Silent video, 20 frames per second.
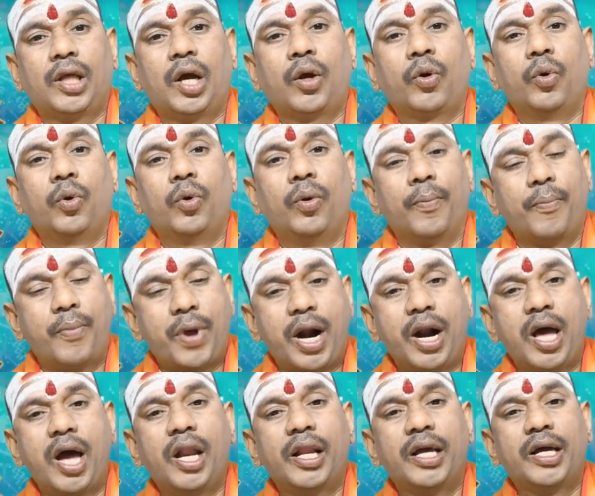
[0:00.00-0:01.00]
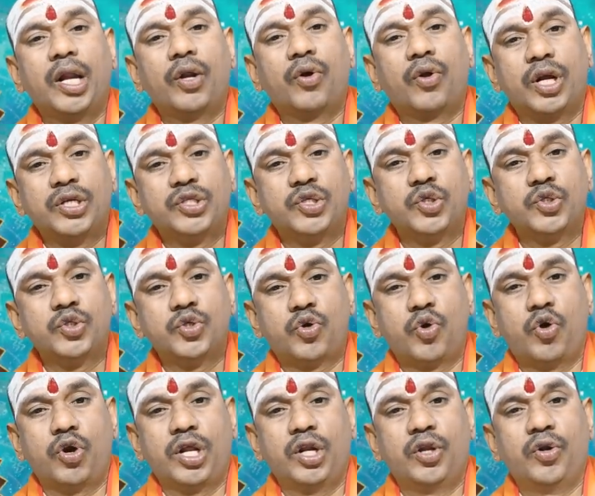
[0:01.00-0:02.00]
తగు ప్రణాళికలు
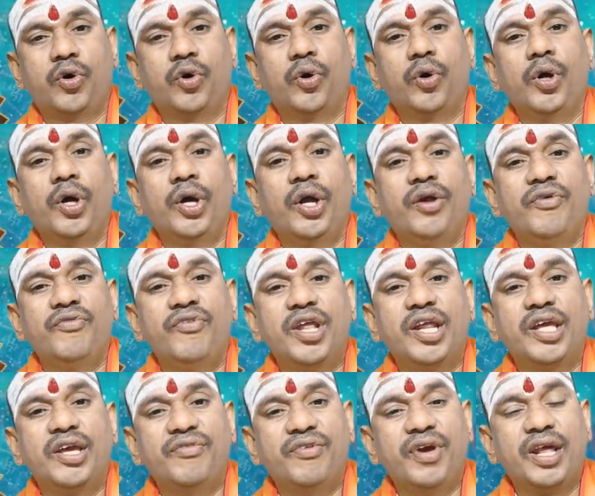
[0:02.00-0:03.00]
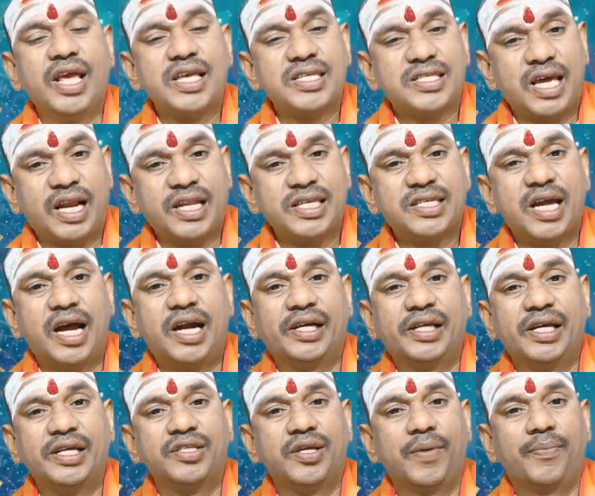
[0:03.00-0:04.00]
రచించుకోవడంలో వీరికి వీరే
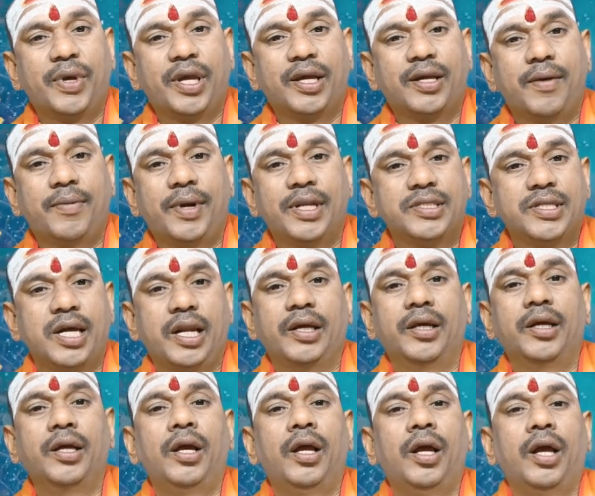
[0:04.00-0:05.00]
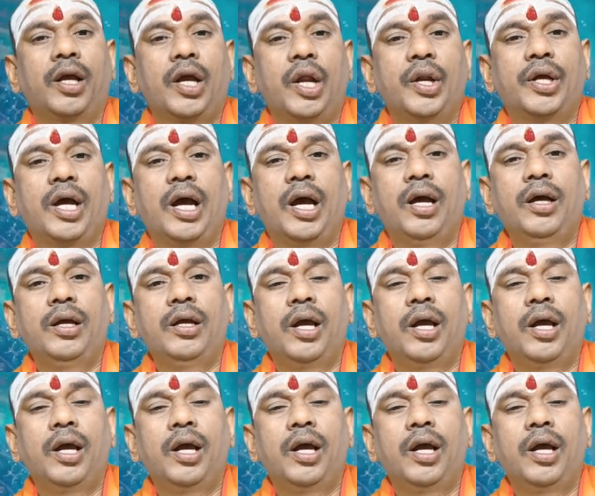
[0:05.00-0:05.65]
సరిసాటి అని చెప్పి గమనించాలి కనుక